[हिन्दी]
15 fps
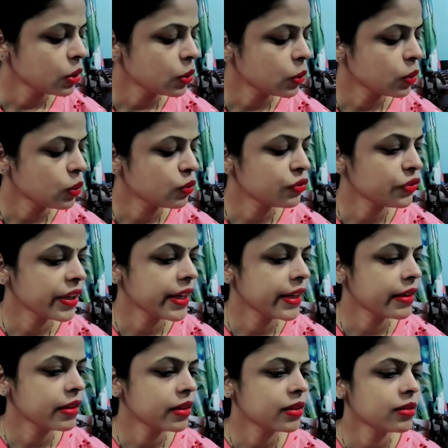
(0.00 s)
तो
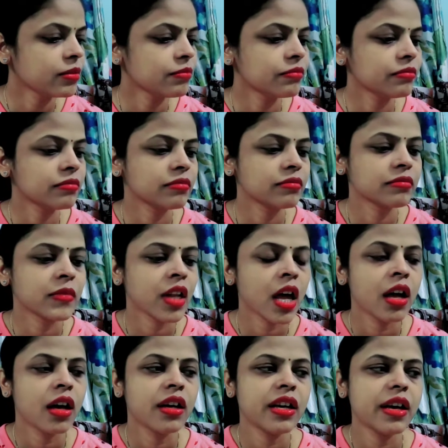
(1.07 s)
फिर
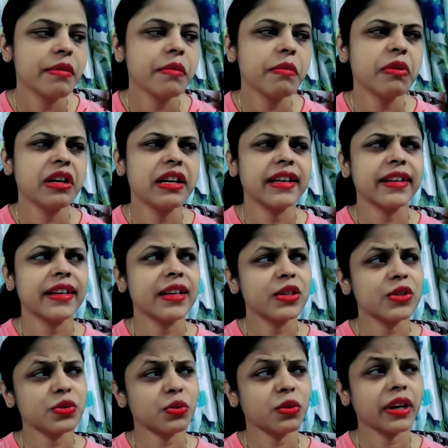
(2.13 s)
ये भी बोलने लगे
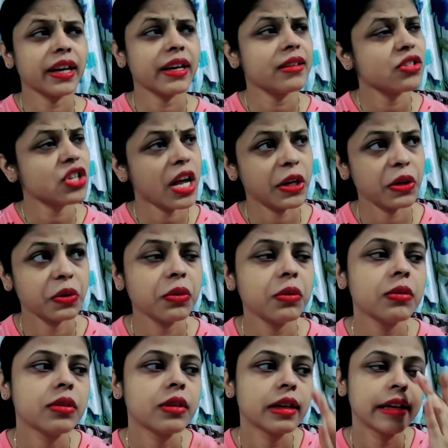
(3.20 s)
इट्स ओके जाने
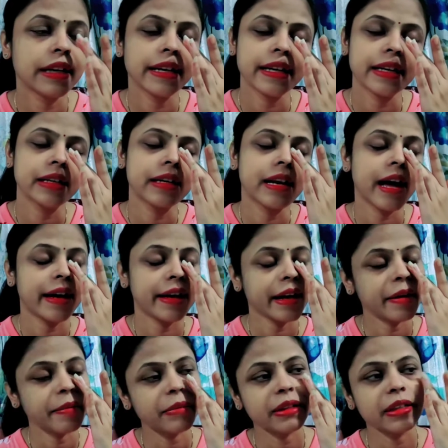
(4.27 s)
दो ले लाना
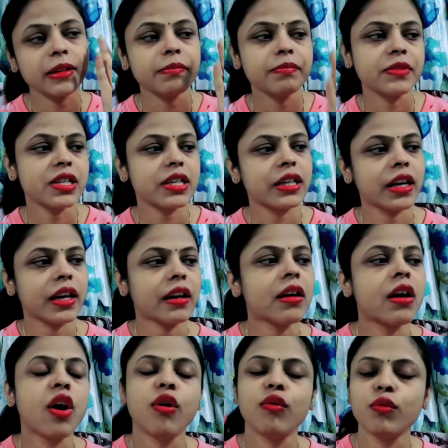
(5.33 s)
है मतलब ठीक है
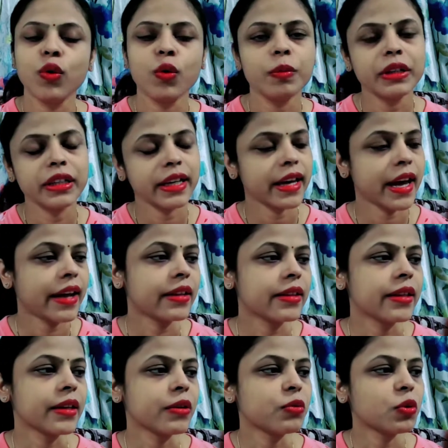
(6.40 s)
वो भी तैयार
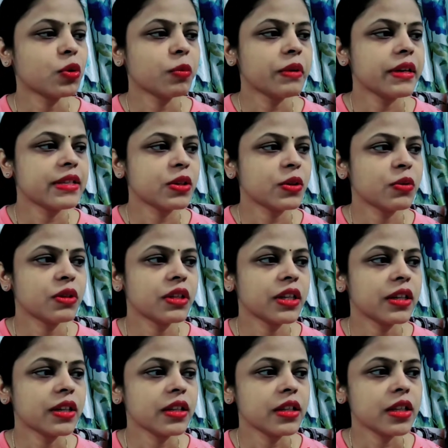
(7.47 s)
थे उनको भी ऐसे कोई
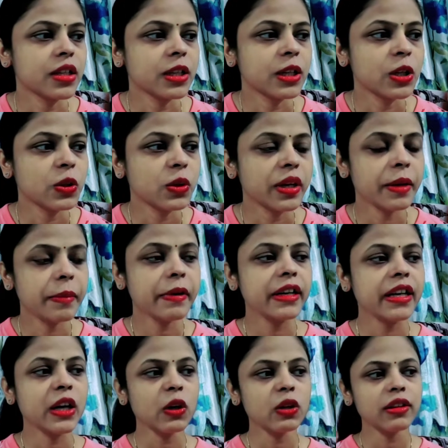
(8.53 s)
दिक्कत नहीं थी नहीं तो कई बार
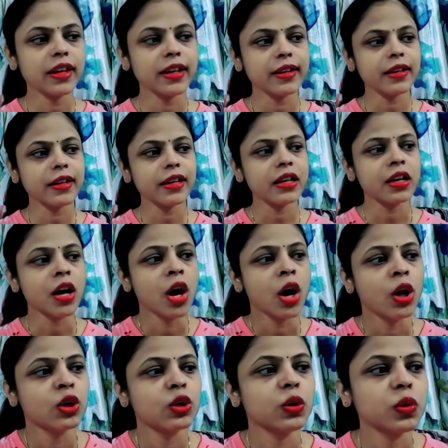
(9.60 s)
क्या होता है ना कि
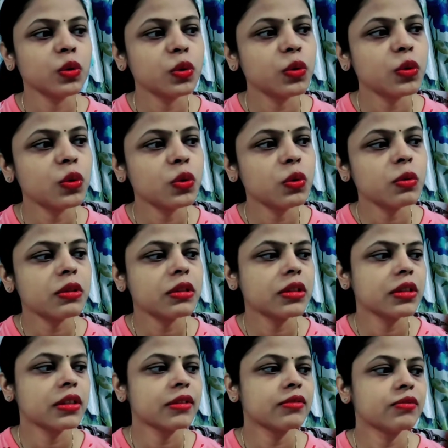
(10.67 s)
दोनों
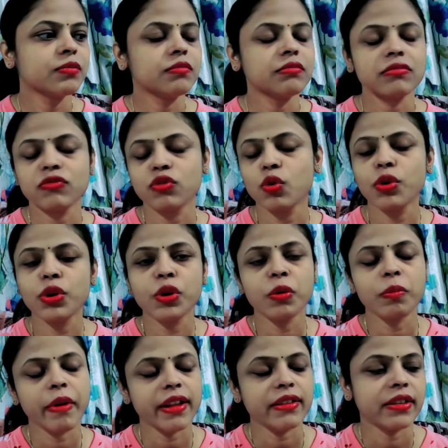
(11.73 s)
वो नहीं
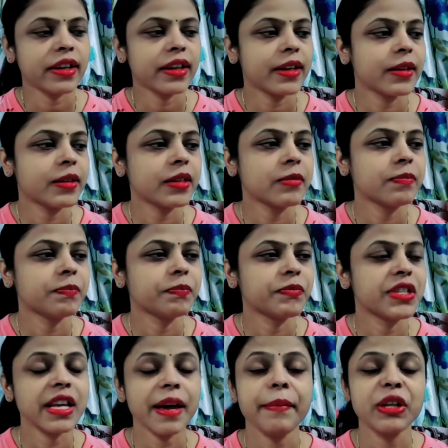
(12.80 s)
हो पाते हैं
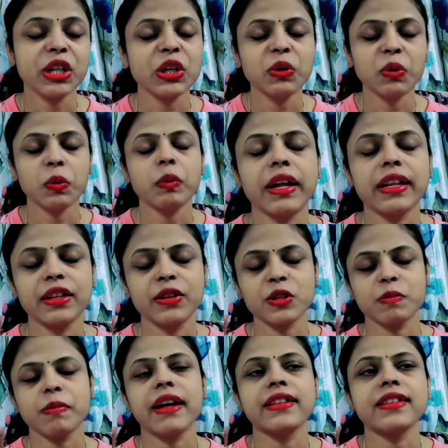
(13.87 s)
सहमत नहीं पाते
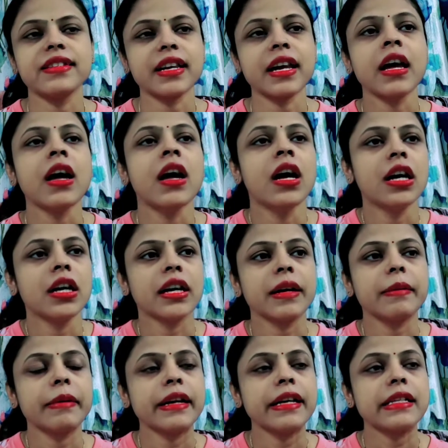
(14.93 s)
उस बात से
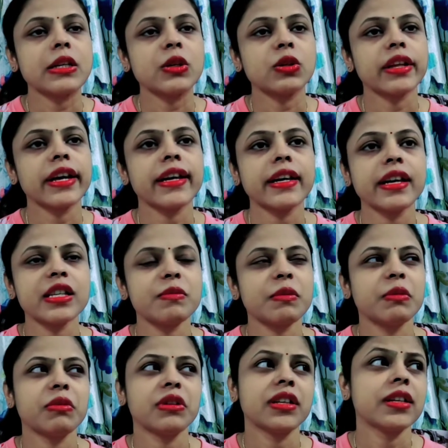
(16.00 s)
कई बार ऐसा होता है कि
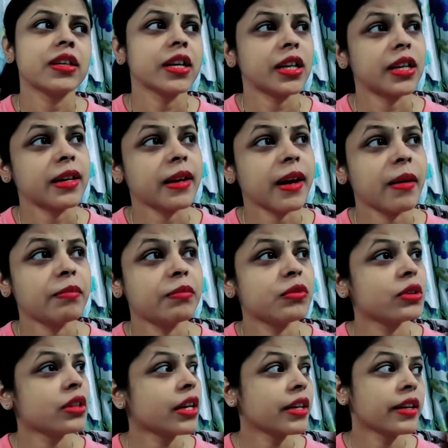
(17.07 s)
हस्बैंड बोलते नहीं नहीं आप
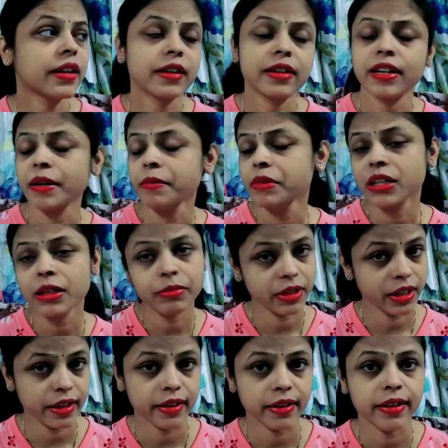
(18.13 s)
नहीं रखना है मतलब
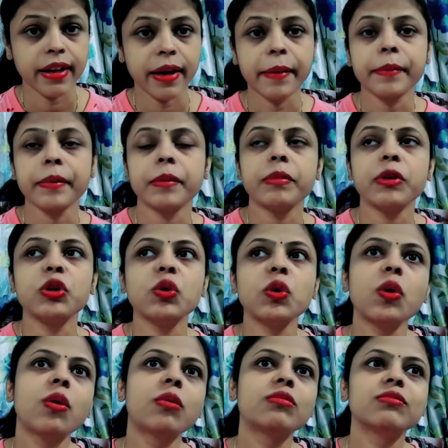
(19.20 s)
नहीं रखना है बेबी
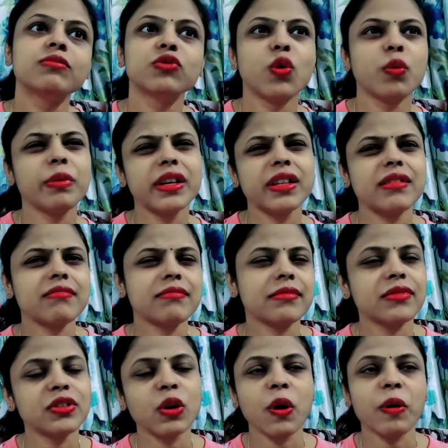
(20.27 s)
तो वो भी
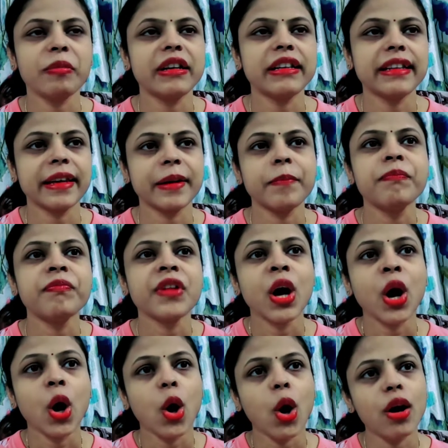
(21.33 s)
नॉर्मल थे
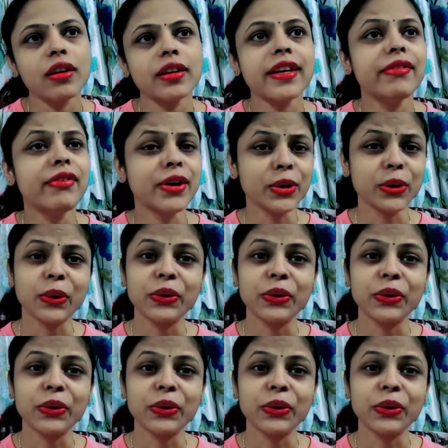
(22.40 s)
और इवन